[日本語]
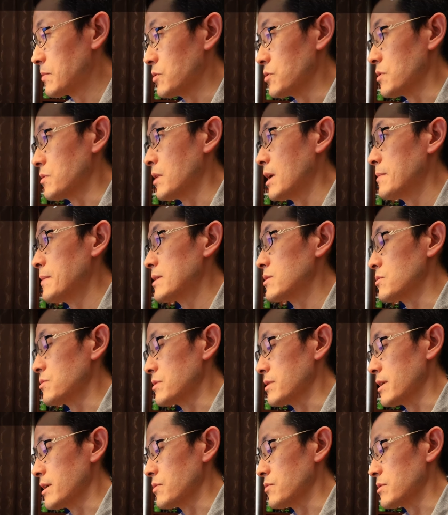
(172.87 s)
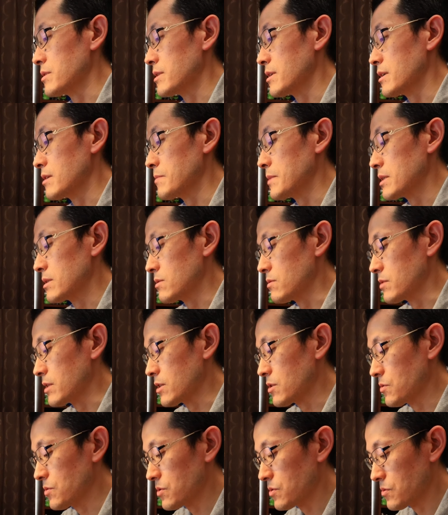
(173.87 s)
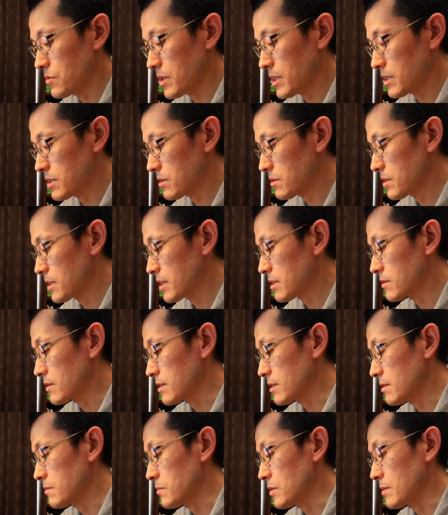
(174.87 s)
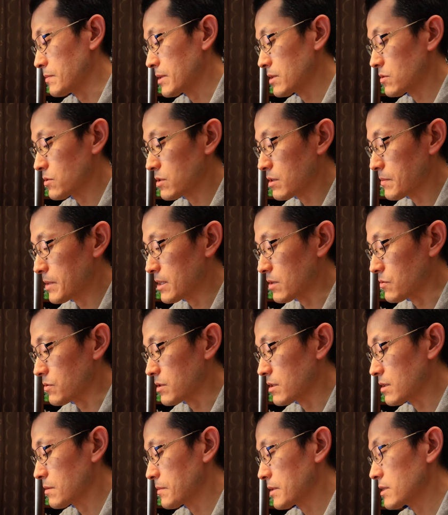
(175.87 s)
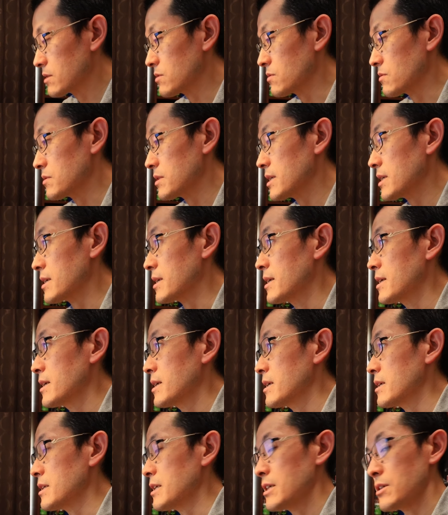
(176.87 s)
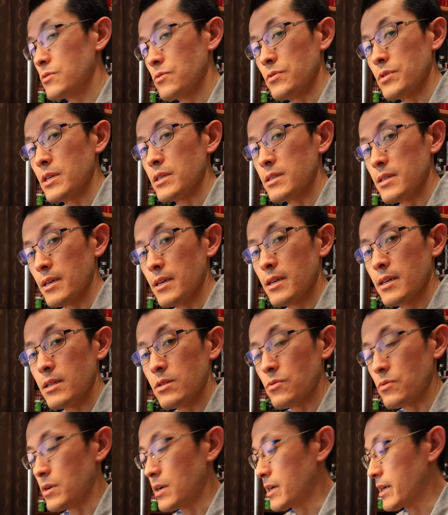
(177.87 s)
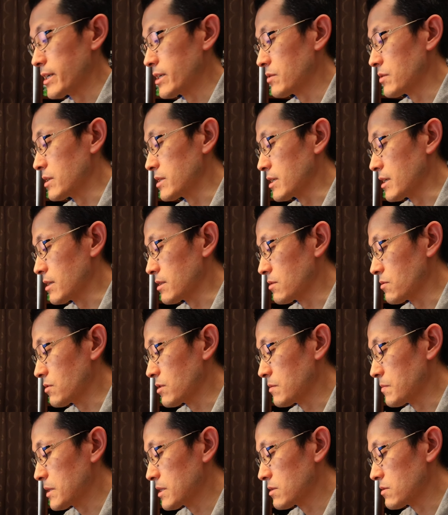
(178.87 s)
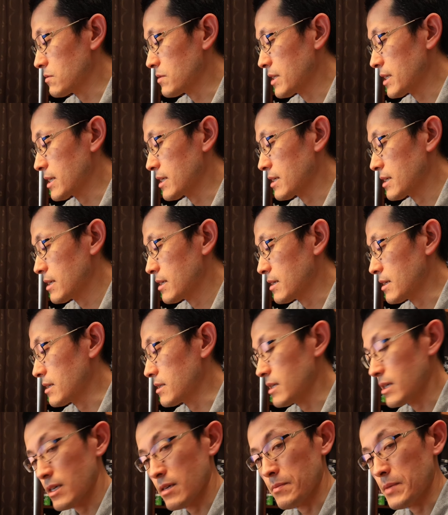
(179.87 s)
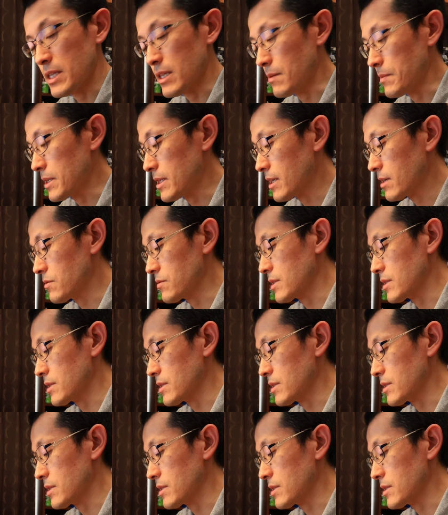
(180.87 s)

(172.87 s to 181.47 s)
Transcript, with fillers: も Amazon でってありますので、今日紹介するやつは全部 Amazon でまだ売ってますので、リンクをですね、動画概要欄に貼っておきますので、えー、ぜひ見てみてく